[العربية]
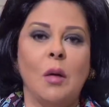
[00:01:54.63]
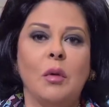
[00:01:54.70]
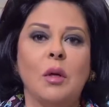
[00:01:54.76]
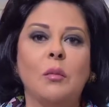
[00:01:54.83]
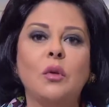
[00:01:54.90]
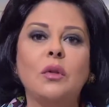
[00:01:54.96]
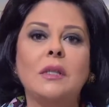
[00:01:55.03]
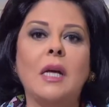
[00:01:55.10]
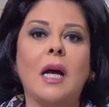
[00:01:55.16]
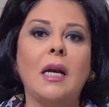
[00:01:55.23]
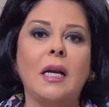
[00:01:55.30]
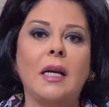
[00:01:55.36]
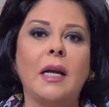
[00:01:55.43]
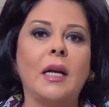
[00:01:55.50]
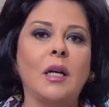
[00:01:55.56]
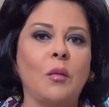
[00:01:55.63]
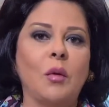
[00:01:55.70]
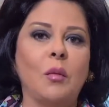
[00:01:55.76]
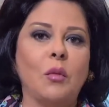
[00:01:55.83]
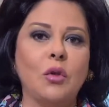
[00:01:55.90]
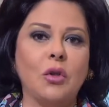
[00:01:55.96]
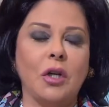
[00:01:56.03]
بنبص على الجانب
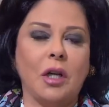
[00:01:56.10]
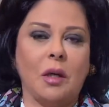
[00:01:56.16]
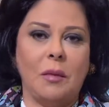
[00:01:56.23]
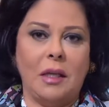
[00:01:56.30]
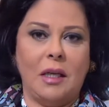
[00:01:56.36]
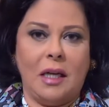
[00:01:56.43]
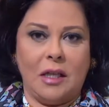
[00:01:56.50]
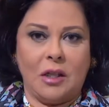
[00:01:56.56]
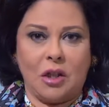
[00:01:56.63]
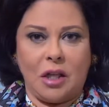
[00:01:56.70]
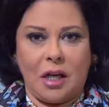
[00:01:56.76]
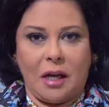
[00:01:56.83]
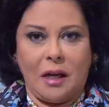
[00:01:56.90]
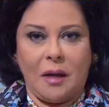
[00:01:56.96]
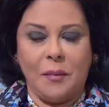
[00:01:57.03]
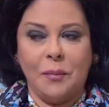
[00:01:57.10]
المشرق من الاشياء